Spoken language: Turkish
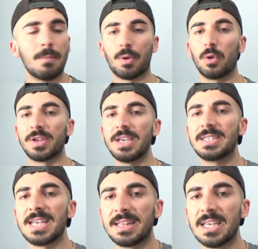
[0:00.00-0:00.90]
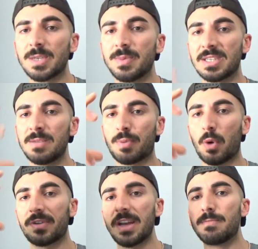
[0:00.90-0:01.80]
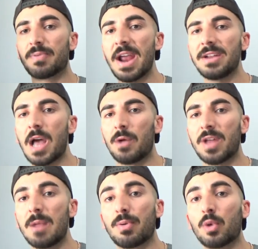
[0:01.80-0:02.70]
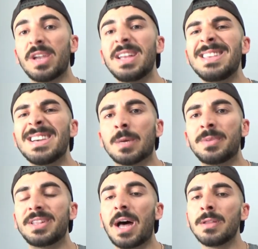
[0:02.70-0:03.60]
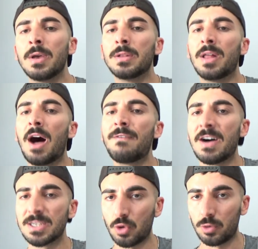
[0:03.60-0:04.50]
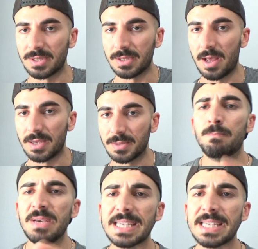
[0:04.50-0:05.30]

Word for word: protein sentezimizin protein breakdown'dan, protein yıkımından daha fazla olması lazım.